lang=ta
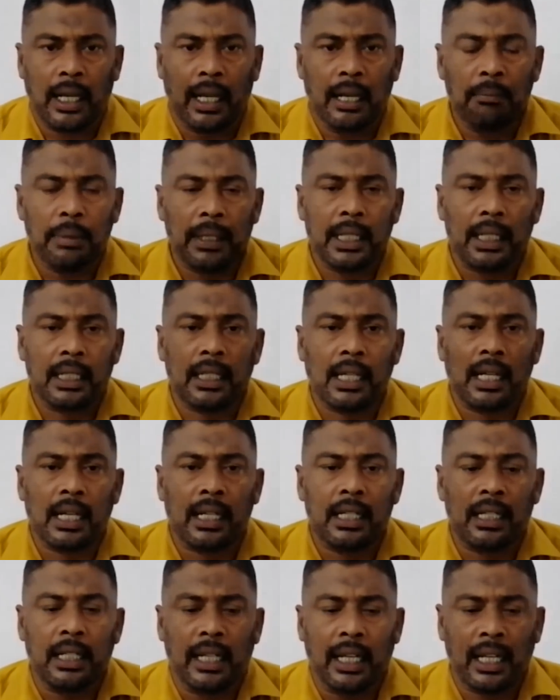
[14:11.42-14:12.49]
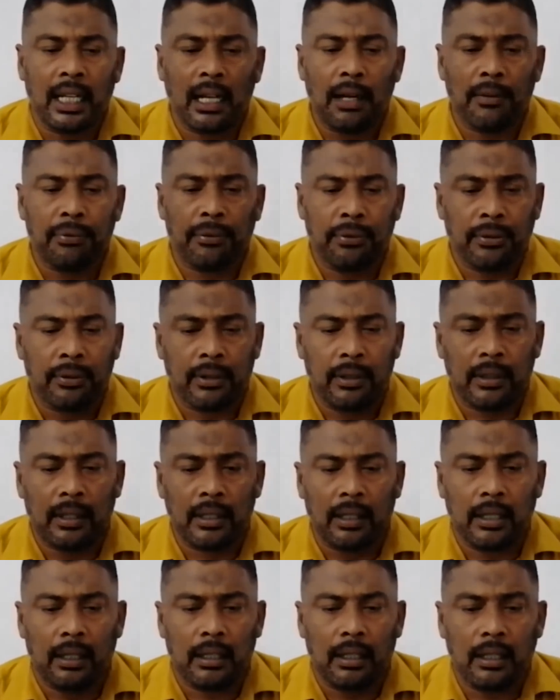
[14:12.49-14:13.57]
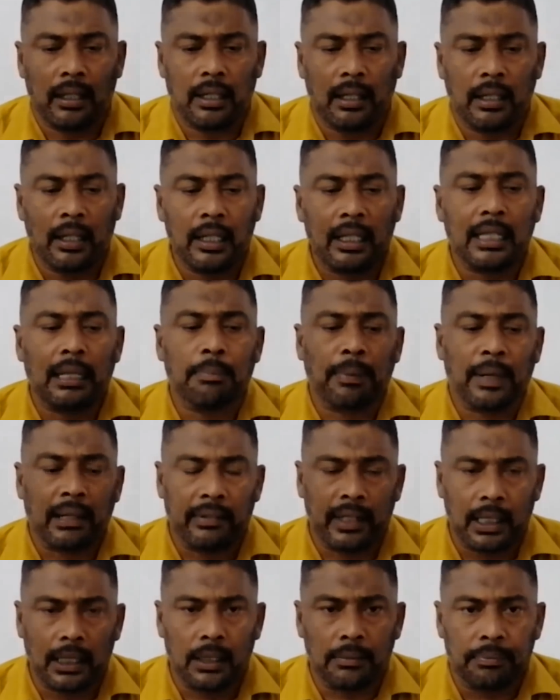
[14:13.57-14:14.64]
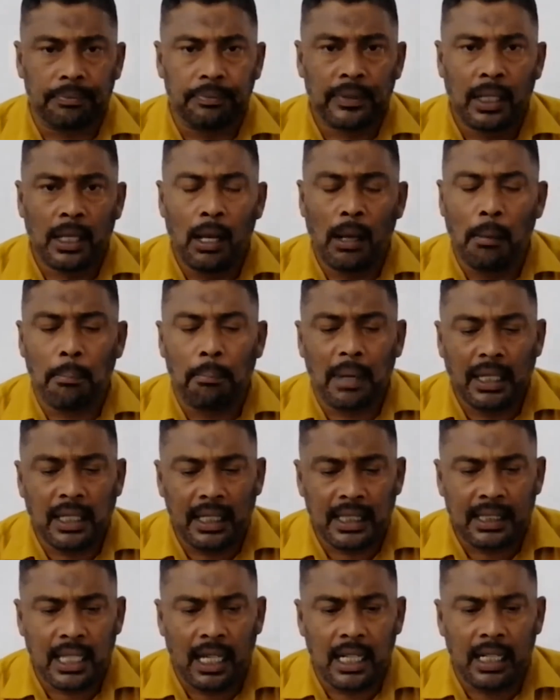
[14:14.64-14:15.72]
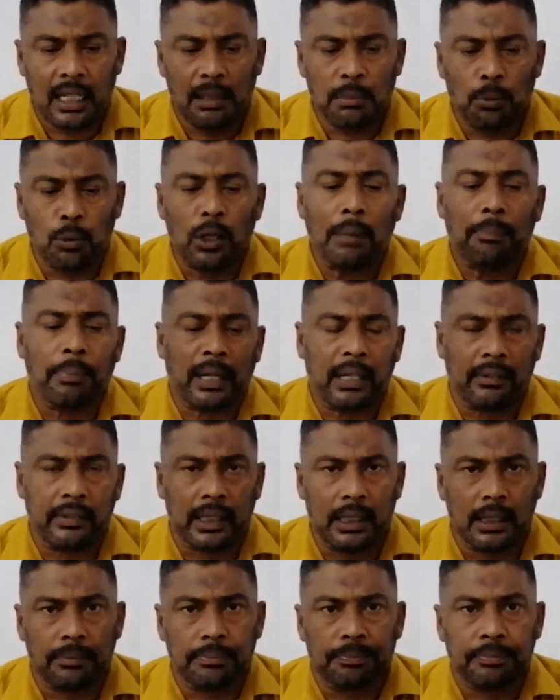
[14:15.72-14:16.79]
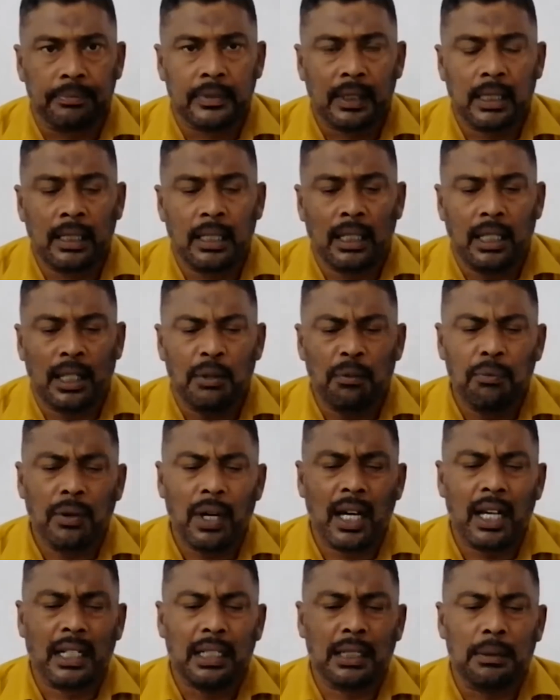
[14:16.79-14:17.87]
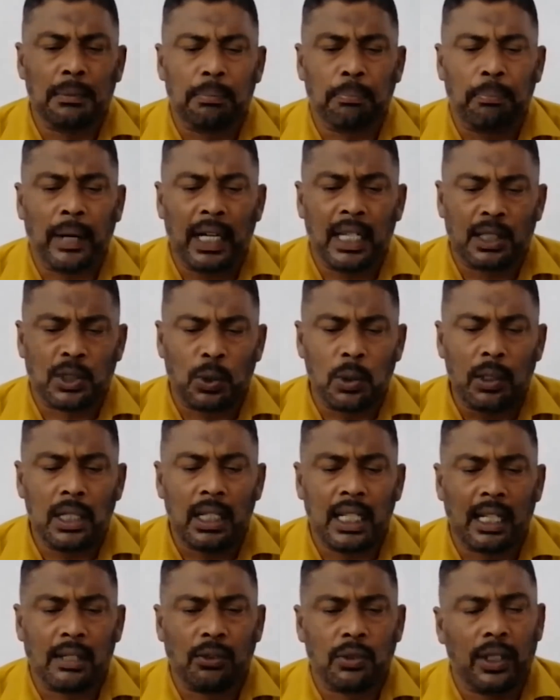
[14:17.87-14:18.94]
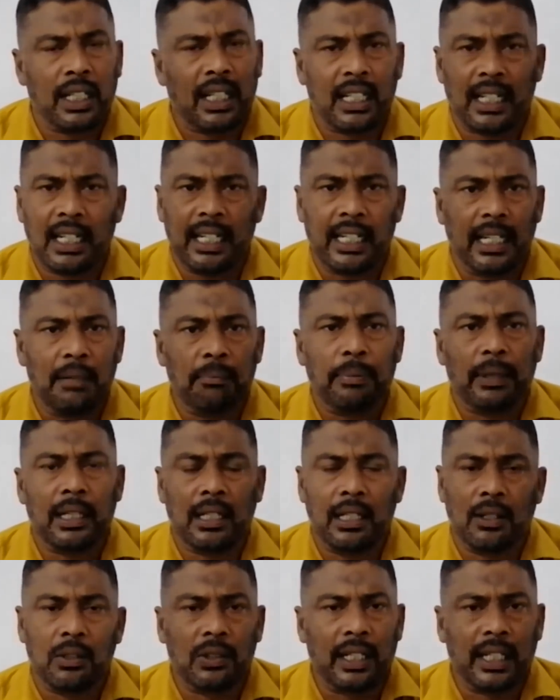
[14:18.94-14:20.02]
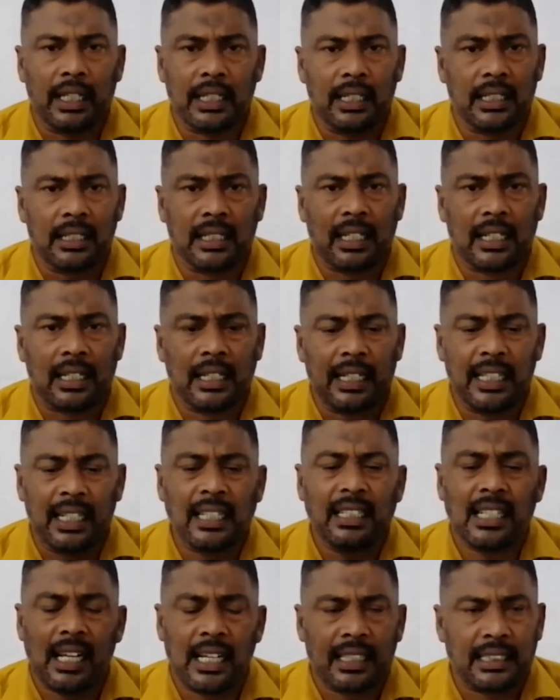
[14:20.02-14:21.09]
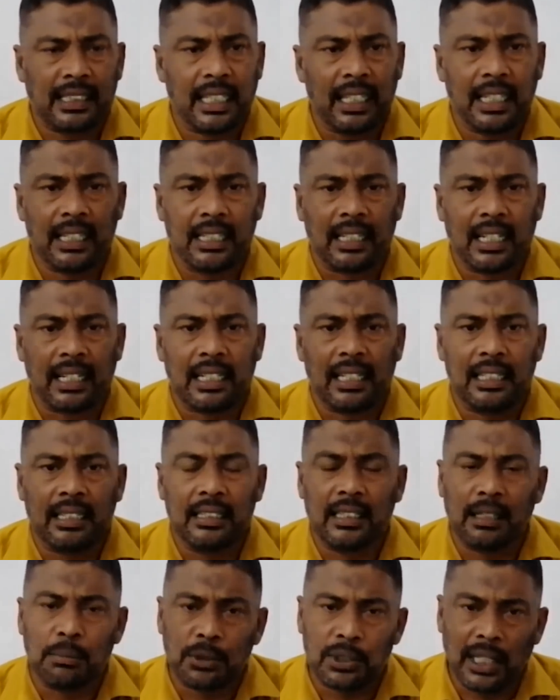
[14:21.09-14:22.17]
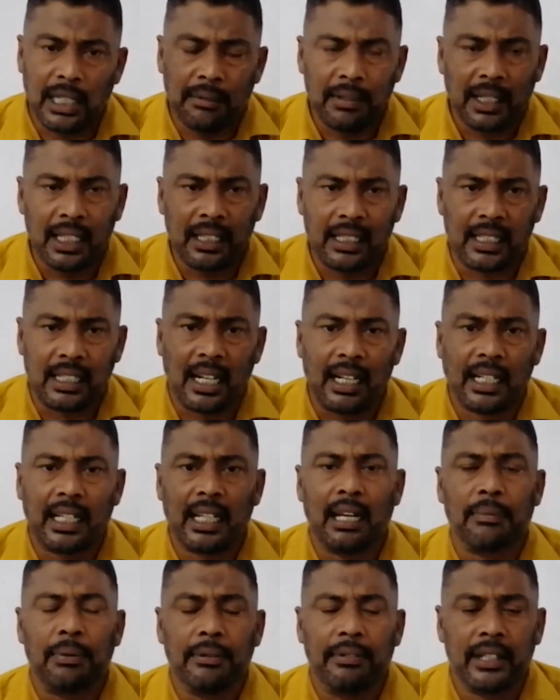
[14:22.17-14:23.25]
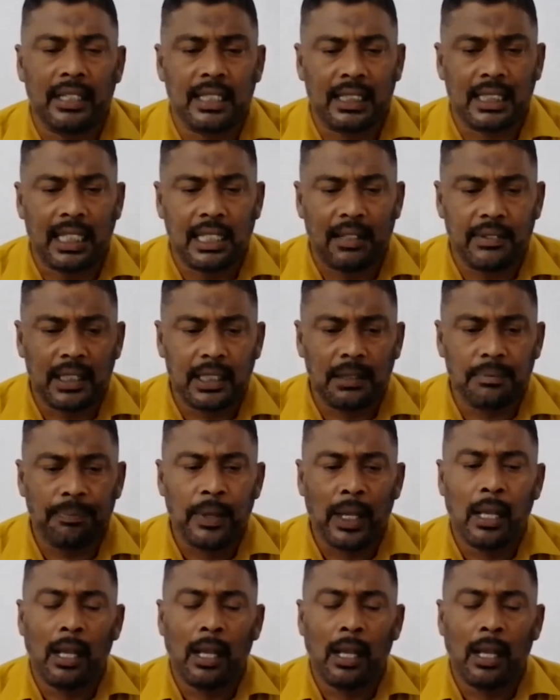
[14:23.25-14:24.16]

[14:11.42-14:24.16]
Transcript: என்பதற்காக நிகாஃப் நிறுத்தப்பட வேண்டும் மதரசாக்கள் மூடப்பட வேண்டும் இவ்வாறு பல சொல்லனா துயரங்களை ஏற்படுத்தி கொண்டே இருக்கின்றார்கள் எதற்காக செய்கின்றார்கள் இந்த முஸ்லீம்கள் இந்த நாட்டை அபிவிருத்தி செய்ய வேண்டும்